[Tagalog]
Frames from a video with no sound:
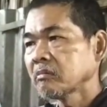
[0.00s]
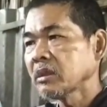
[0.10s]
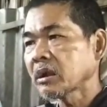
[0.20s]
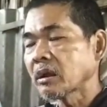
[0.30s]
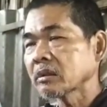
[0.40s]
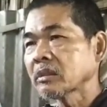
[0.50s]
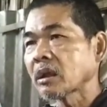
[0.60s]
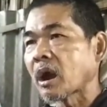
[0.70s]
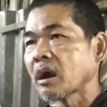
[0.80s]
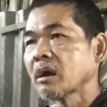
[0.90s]
Hindi ka
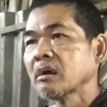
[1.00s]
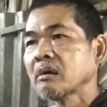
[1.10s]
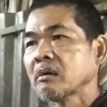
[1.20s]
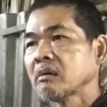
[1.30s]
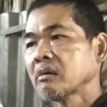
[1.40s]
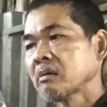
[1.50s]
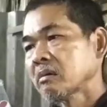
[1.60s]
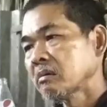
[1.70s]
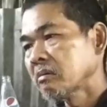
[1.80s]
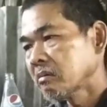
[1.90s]
nagdala.
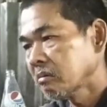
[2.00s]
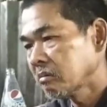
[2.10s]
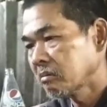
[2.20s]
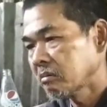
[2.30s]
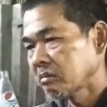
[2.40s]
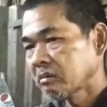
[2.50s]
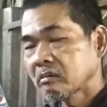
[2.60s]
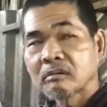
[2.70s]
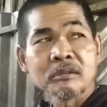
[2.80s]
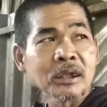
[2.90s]
Ako?
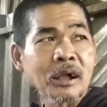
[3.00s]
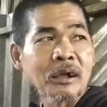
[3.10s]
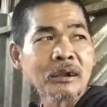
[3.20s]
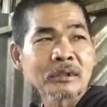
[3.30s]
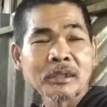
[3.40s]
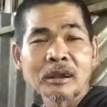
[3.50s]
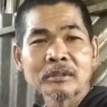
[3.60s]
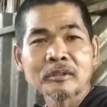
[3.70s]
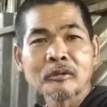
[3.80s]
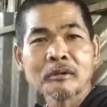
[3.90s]
Hindi ka nagdala
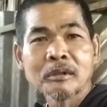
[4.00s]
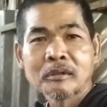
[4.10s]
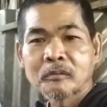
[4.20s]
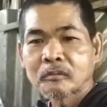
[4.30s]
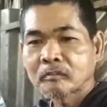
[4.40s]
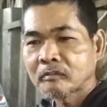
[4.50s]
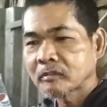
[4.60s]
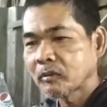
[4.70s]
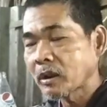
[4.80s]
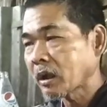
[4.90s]
Kaya ano, dito. nung wala ako dito?
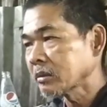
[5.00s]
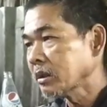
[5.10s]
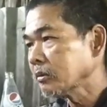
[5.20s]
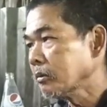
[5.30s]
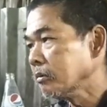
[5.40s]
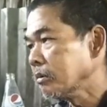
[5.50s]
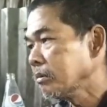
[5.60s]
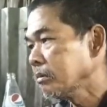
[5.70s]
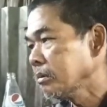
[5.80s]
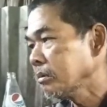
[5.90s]
Wala ka dito.
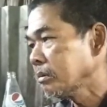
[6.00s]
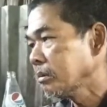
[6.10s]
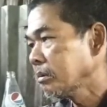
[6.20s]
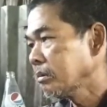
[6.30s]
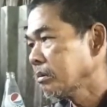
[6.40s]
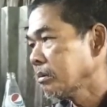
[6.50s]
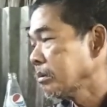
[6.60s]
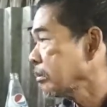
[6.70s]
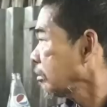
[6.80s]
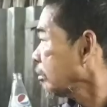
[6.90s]
Mm, sila nagdala.
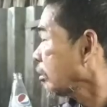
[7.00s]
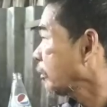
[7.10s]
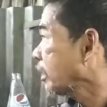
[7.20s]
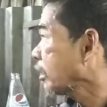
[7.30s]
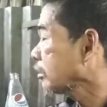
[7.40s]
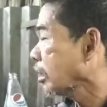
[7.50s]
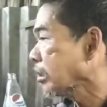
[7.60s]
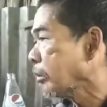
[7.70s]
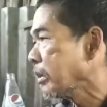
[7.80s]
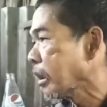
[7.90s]
Yun ang na,
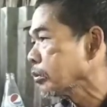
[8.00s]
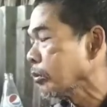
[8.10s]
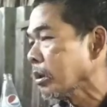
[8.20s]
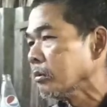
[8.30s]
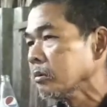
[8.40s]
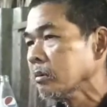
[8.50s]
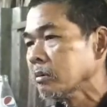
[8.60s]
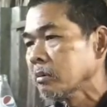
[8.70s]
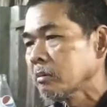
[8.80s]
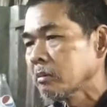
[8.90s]
nagdadalang may auto na yun.
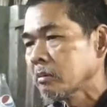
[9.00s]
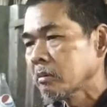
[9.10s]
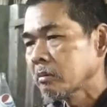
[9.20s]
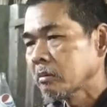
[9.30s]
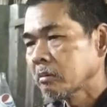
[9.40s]
Mm.